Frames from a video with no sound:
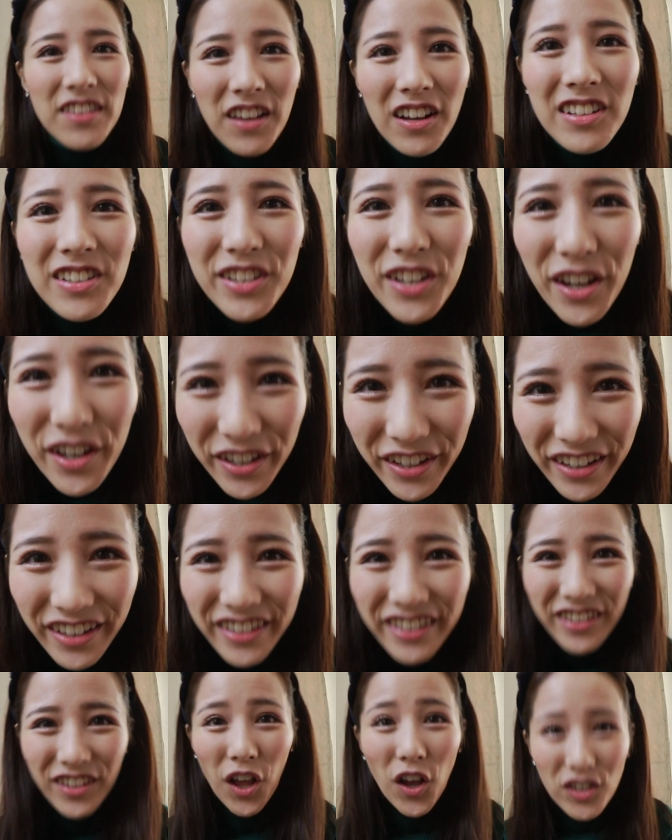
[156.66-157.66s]
not so
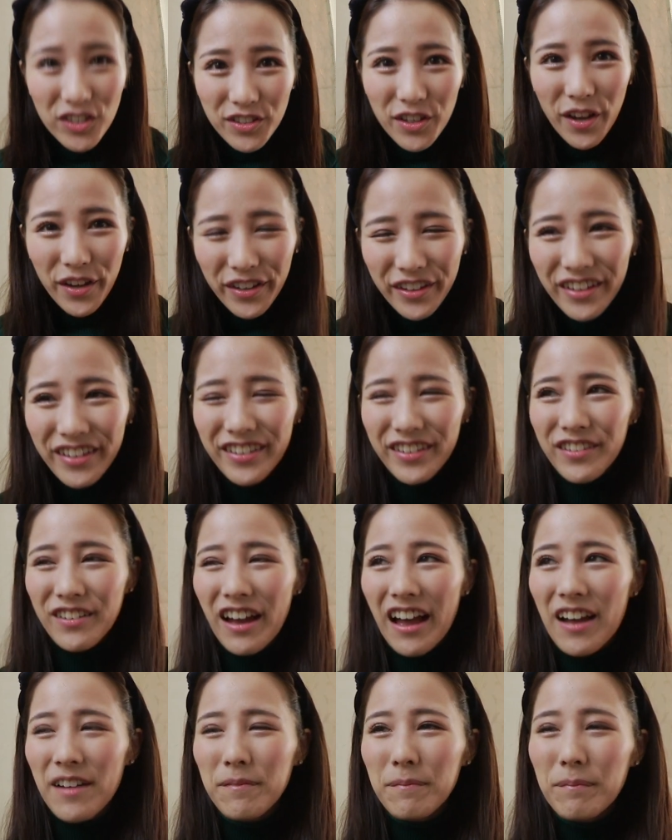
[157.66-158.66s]
good」「not so good
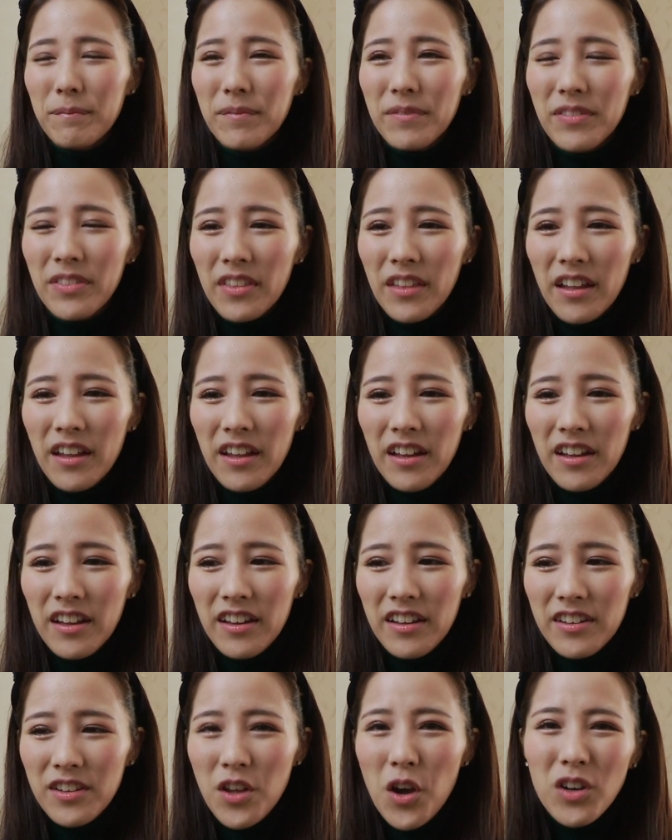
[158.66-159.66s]

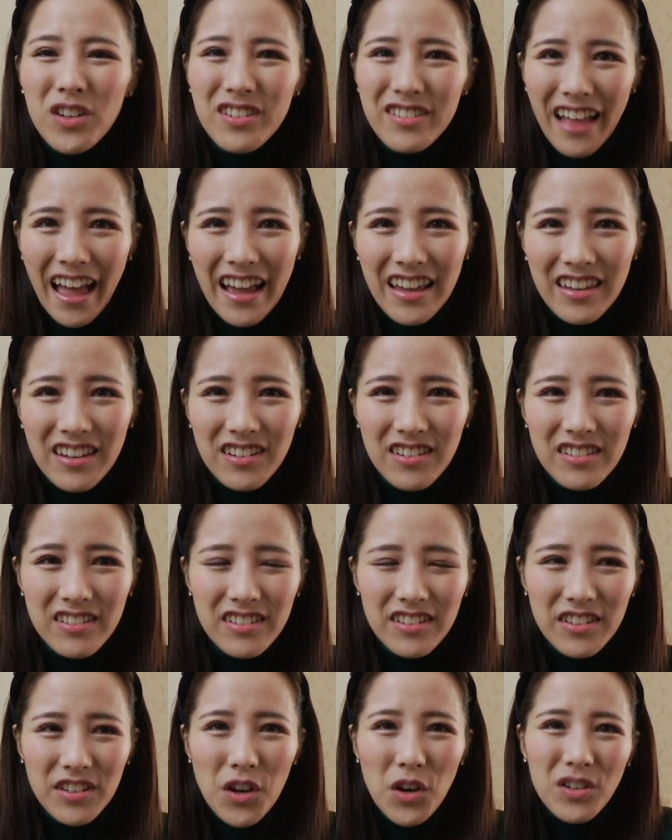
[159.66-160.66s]
は」良くないよ
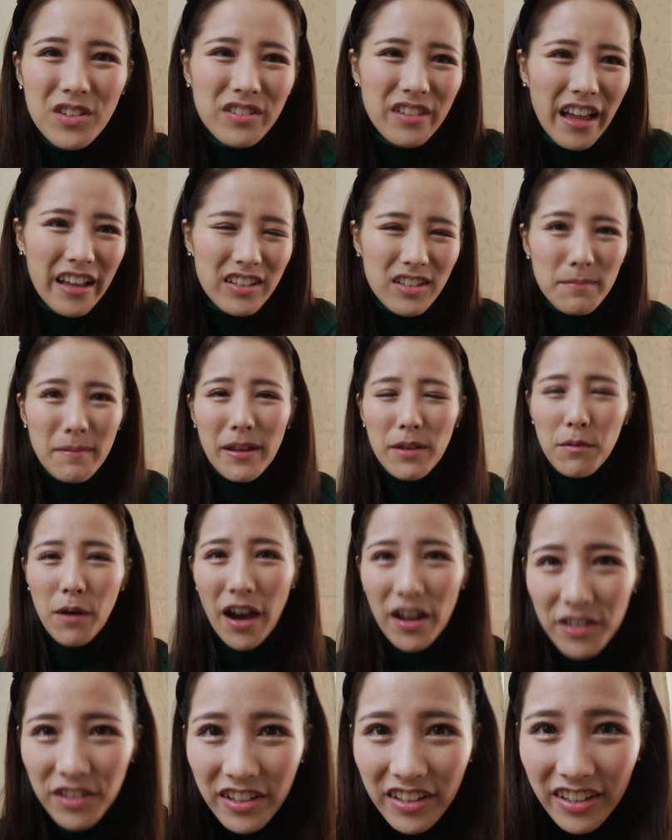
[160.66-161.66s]
良くないつまり
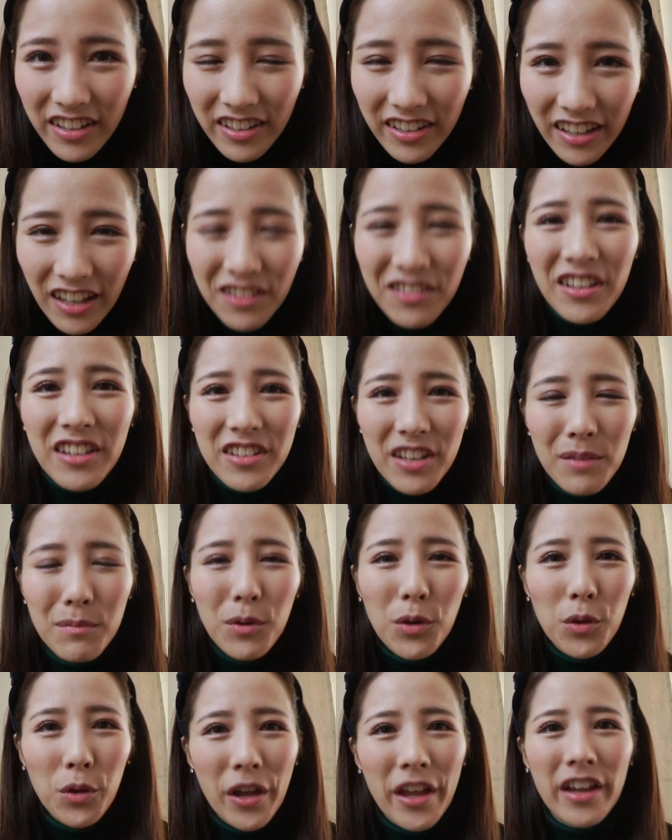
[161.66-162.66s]
悪いになるんですねも
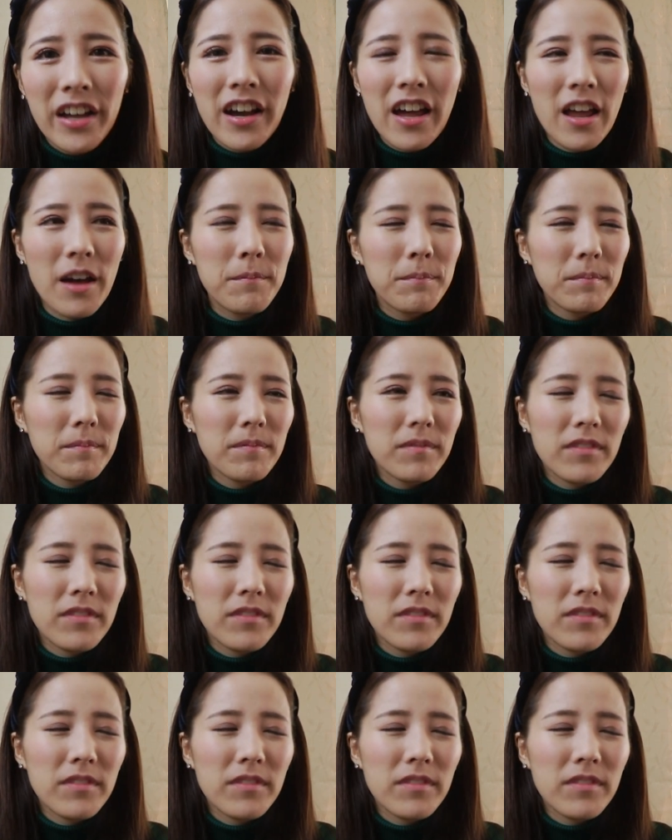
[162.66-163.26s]
うこの辺から。